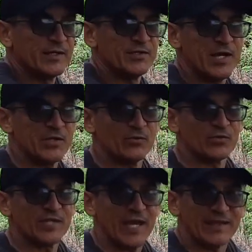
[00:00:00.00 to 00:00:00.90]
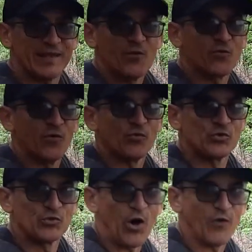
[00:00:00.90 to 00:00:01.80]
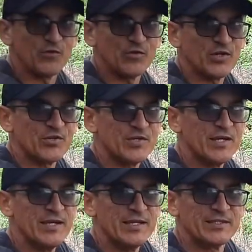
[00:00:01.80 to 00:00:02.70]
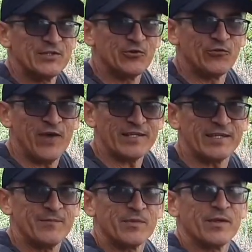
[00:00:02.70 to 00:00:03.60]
Gente, o sertão, quando chove, gente, se chovesse